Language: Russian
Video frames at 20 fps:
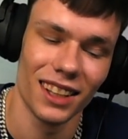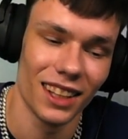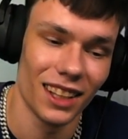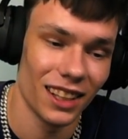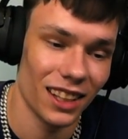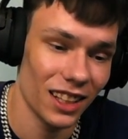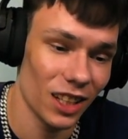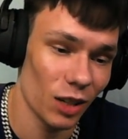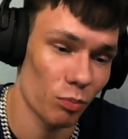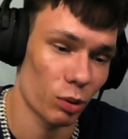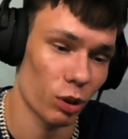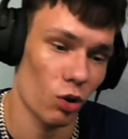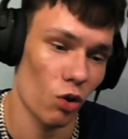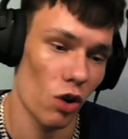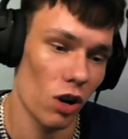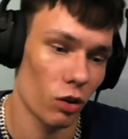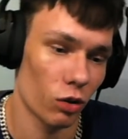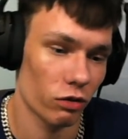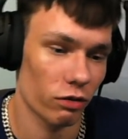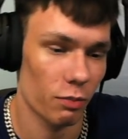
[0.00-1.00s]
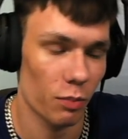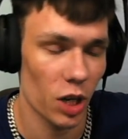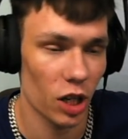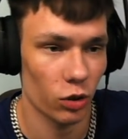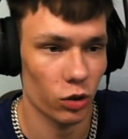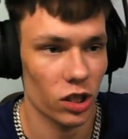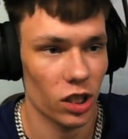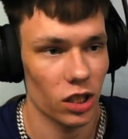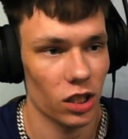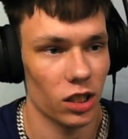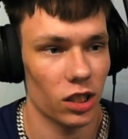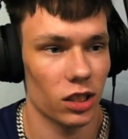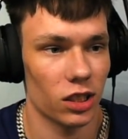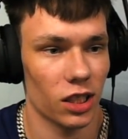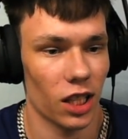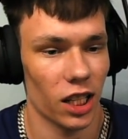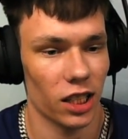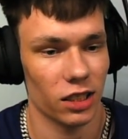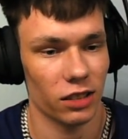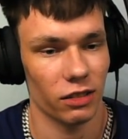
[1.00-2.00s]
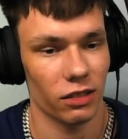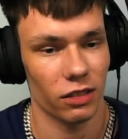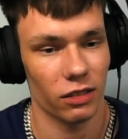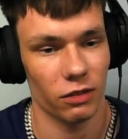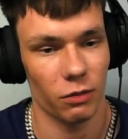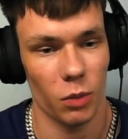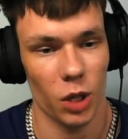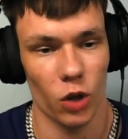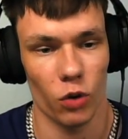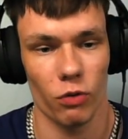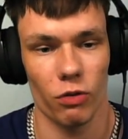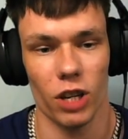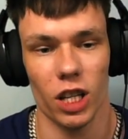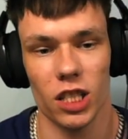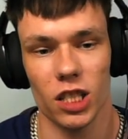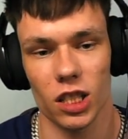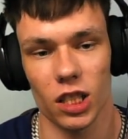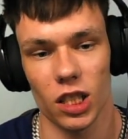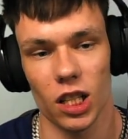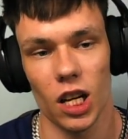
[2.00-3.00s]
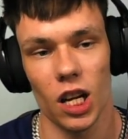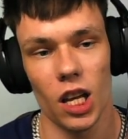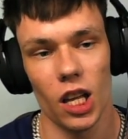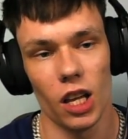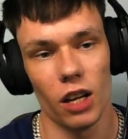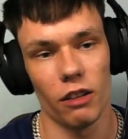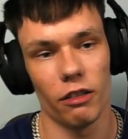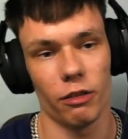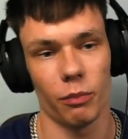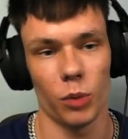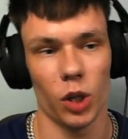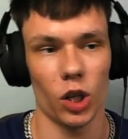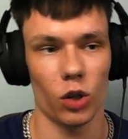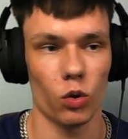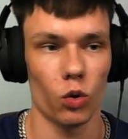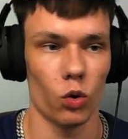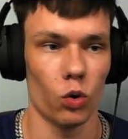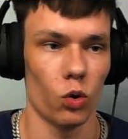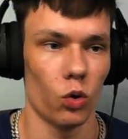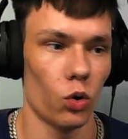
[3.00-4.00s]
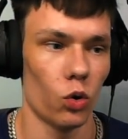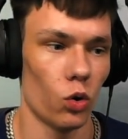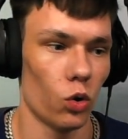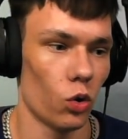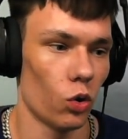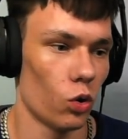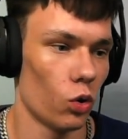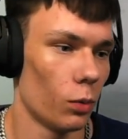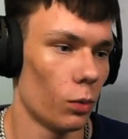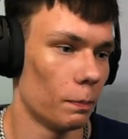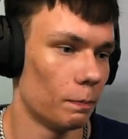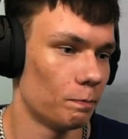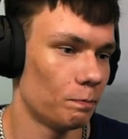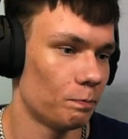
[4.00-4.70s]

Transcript: Да не, прикольно, он в меру делает, знаете, в меру весело, в меру...